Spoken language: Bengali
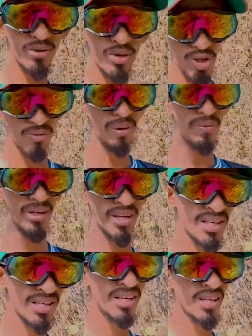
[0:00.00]
অন্যভাবে
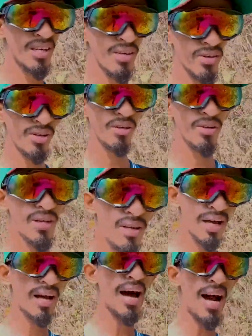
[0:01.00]
ওই
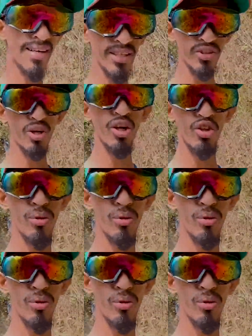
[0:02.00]
হাঁটা চলা